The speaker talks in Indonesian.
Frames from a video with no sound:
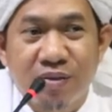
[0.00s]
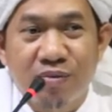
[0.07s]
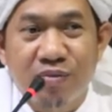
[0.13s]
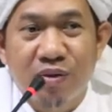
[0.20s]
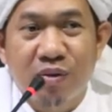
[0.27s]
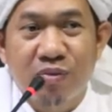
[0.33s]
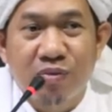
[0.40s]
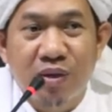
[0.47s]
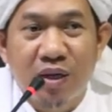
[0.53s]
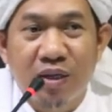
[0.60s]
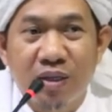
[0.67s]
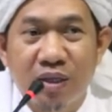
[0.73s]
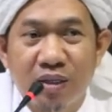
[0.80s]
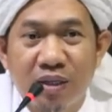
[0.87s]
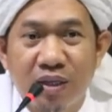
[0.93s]

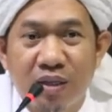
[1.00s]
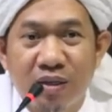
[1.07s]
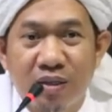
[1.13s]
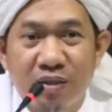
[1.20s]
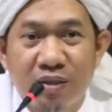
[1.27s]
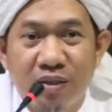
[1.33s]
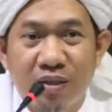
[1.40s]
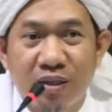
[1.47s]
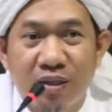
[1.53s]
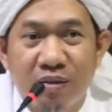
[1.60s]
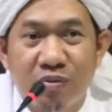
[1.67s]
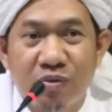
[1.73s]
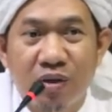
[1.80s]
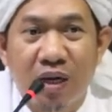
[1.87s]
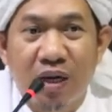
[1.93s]
Mudah-mudahan kita
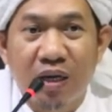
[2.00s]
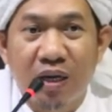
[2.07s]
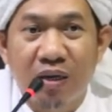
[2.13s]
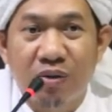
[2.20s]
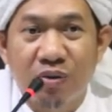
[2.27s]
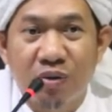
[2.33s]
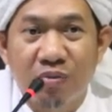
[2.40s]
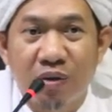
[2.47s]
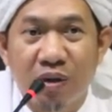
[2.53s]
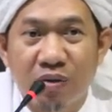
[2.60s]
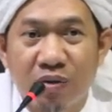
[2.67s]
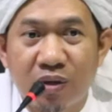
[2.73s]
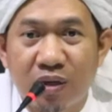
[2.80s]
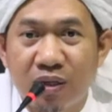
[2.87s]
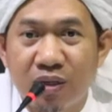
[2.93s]
dimudahkan untuk
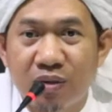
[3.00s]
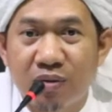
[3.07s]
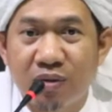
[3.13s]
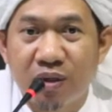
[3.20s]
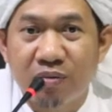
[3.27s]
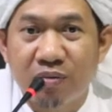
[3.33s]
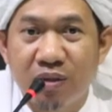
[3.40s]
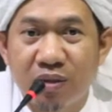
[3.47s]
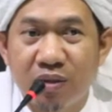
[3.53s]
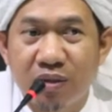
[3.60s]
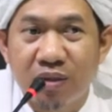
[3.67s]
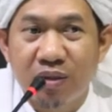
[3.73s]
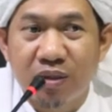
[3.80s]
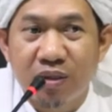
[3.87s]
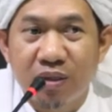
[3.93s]
melakukan itu.
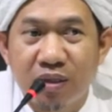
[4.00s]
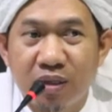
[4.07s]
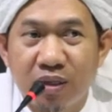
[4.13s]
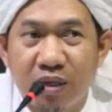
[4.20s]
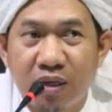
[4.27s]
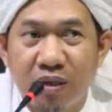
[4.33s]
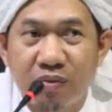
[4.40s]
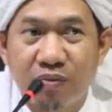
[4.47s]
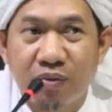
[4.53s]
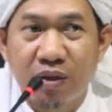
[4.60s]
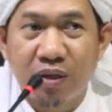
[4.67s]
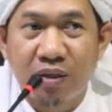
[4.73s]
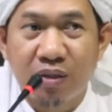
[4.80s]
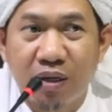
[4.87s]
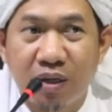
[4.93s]
Amin.
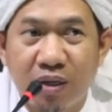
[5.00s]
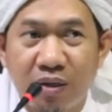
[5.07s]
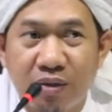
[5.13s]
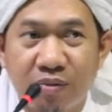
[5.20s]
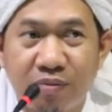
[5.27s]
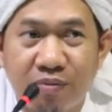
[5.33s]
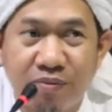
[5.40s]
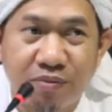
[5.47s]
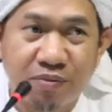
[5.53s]
Al-Fatihah.